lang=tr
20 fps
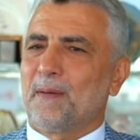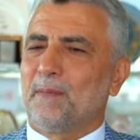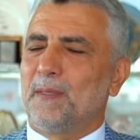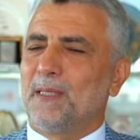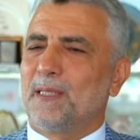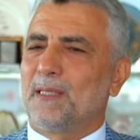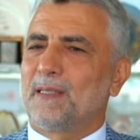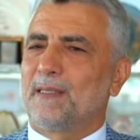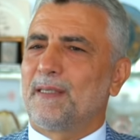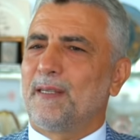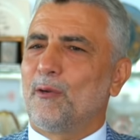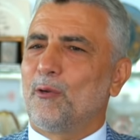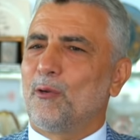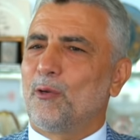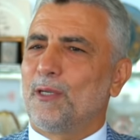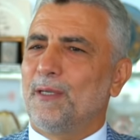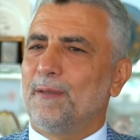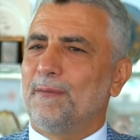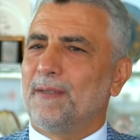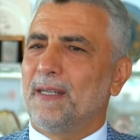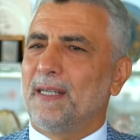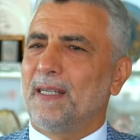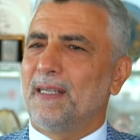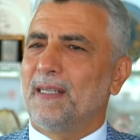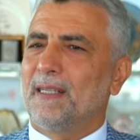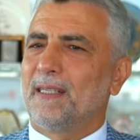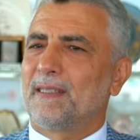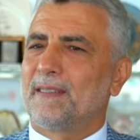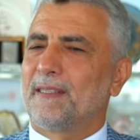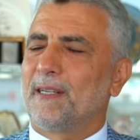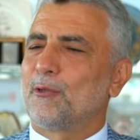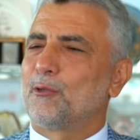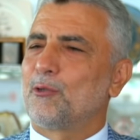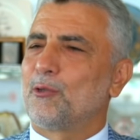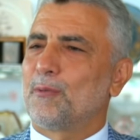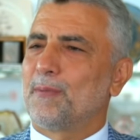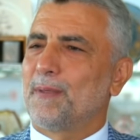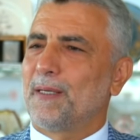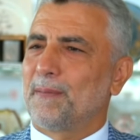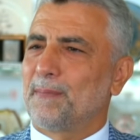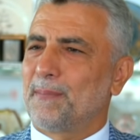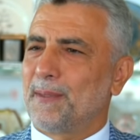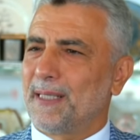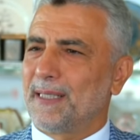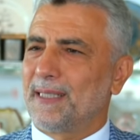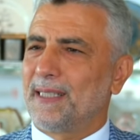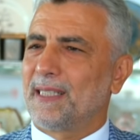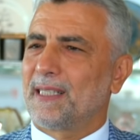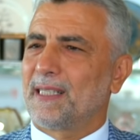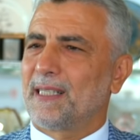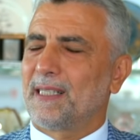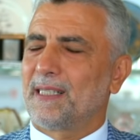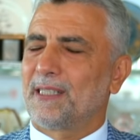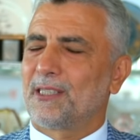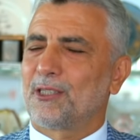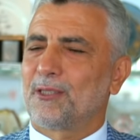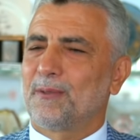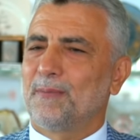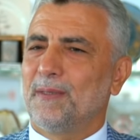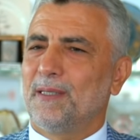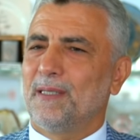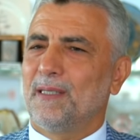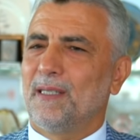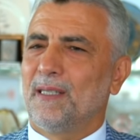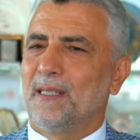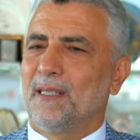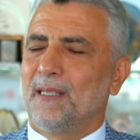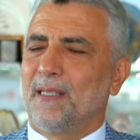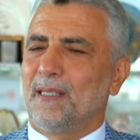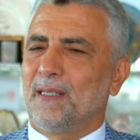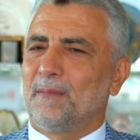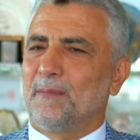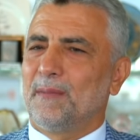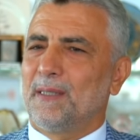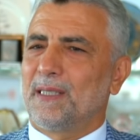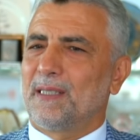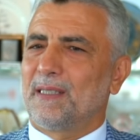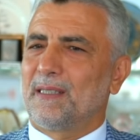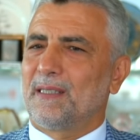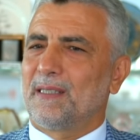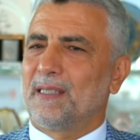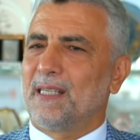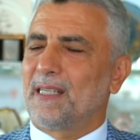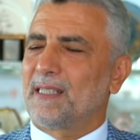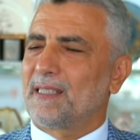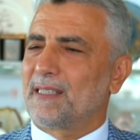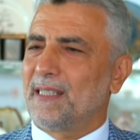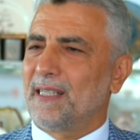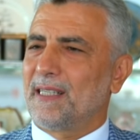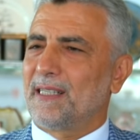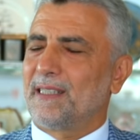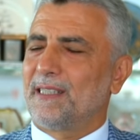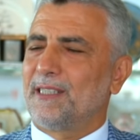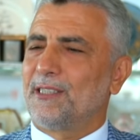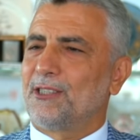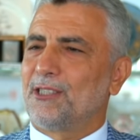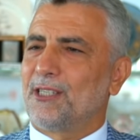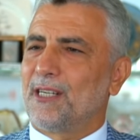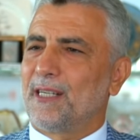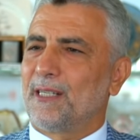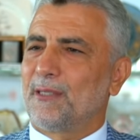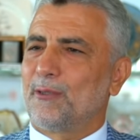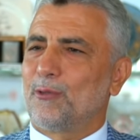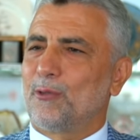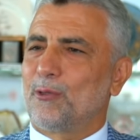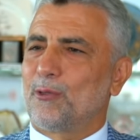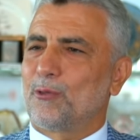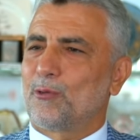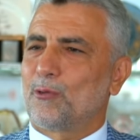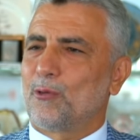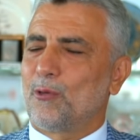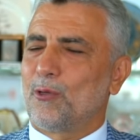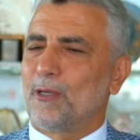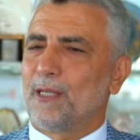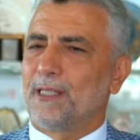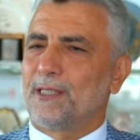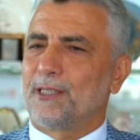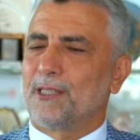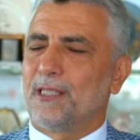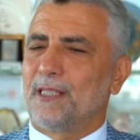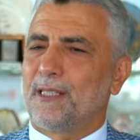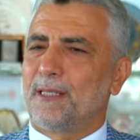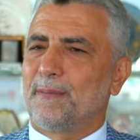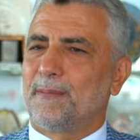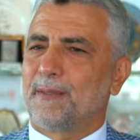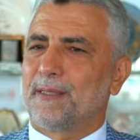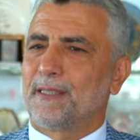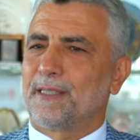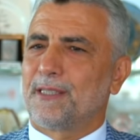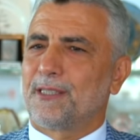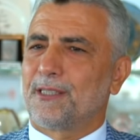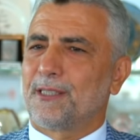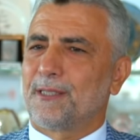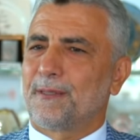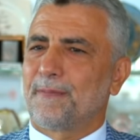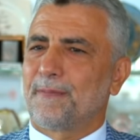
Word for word: bir teori ve tecrübe, pratik karışımı bir dersler icra ediyoruz öğrencilerimiz için.